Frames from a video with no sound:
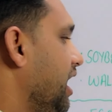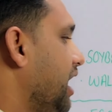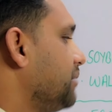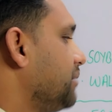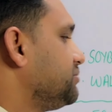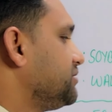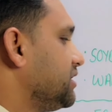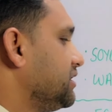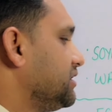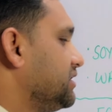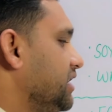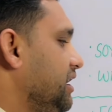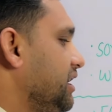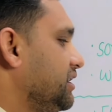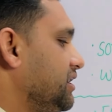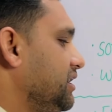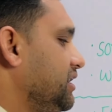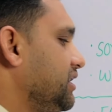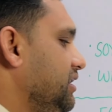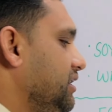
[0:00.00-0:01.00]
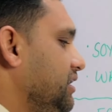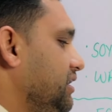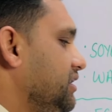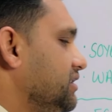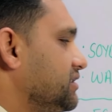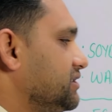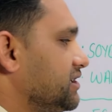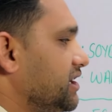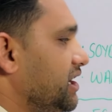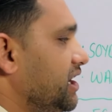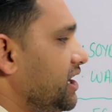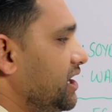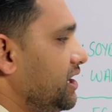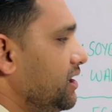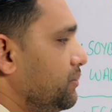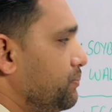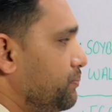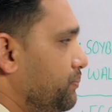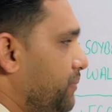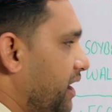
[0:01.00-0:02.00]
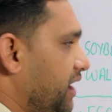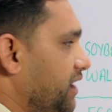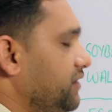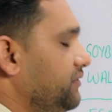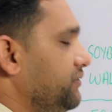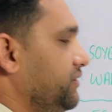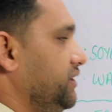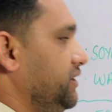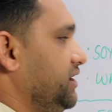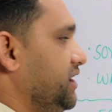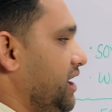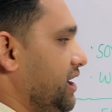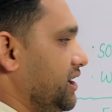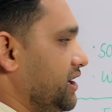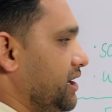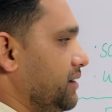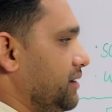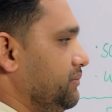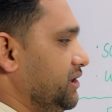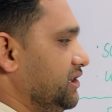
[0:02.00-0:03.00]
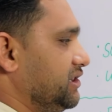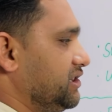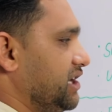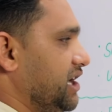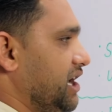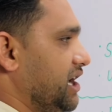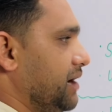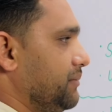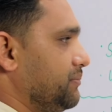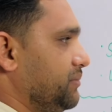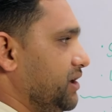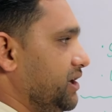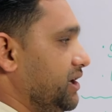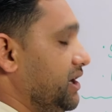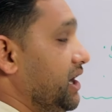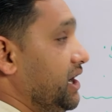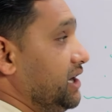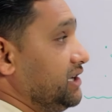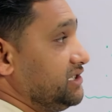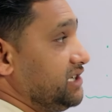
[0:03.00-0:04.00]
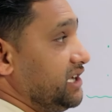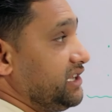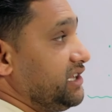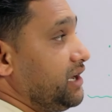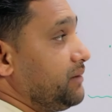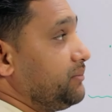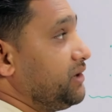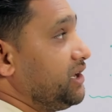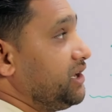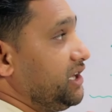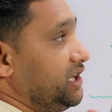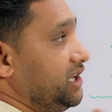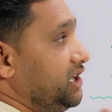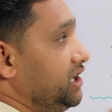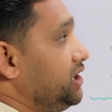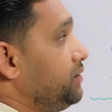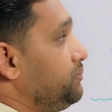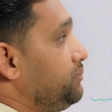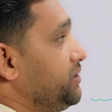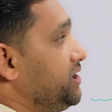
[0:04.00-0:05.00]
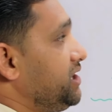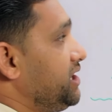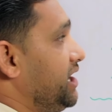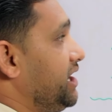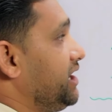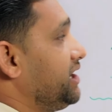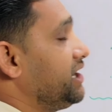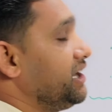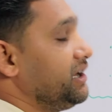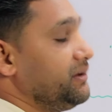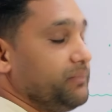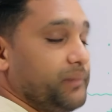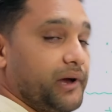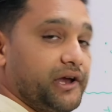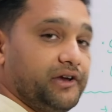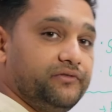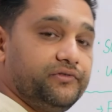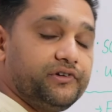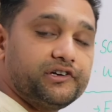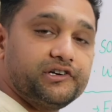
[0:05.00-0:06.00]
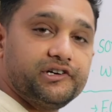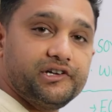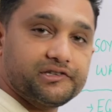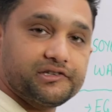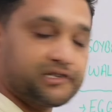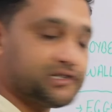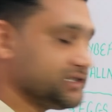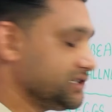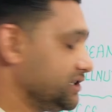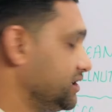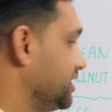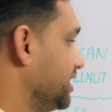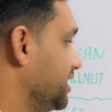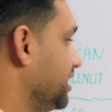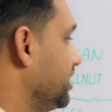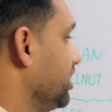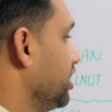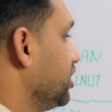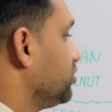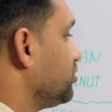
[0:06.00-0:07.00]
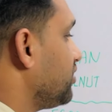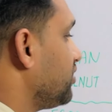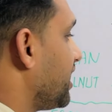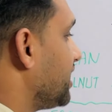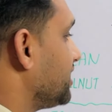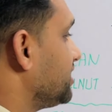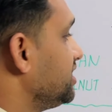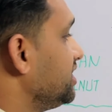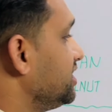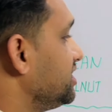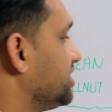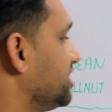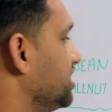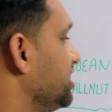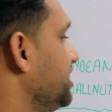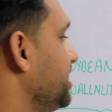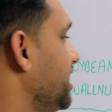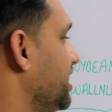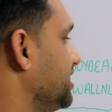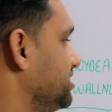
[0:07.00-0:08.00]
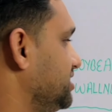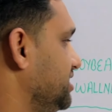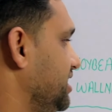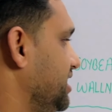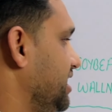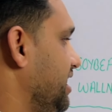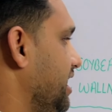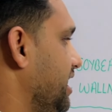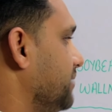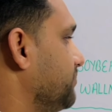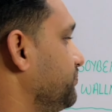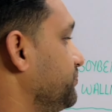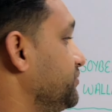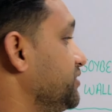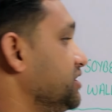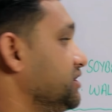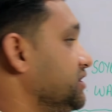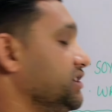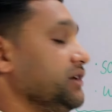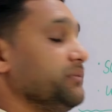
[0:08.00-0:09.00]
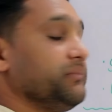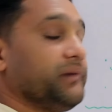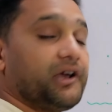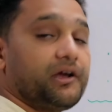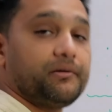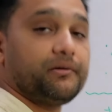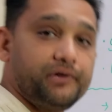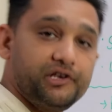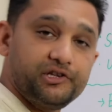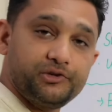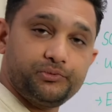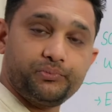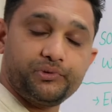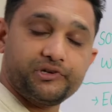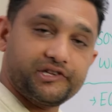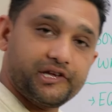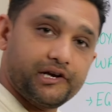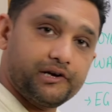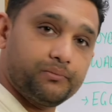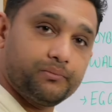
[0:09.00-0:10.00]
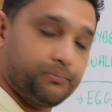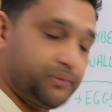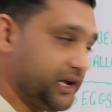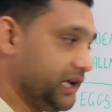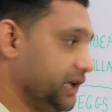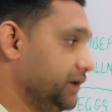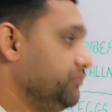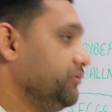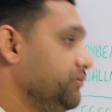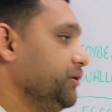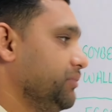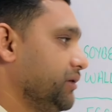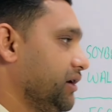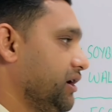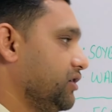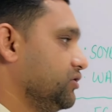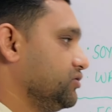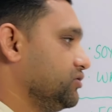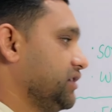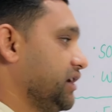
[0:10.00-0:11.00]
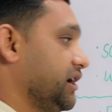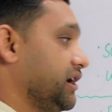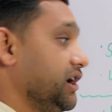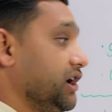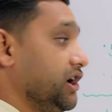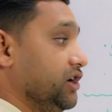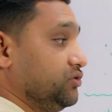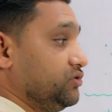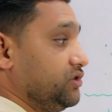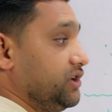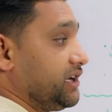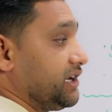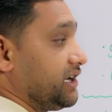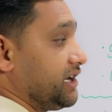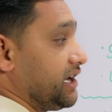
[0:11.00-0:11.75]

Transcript: अब चलते हैं कि इसके बेनिफिट क्या क्या मिलते हैं आपके जैसे हमने ई पी ए के बेनिफिट डिस्कस किए तो ऐसे ही डी एच ए है जिससे हमारा 20 परसेंट ब्रेन भी बना होता है तो ये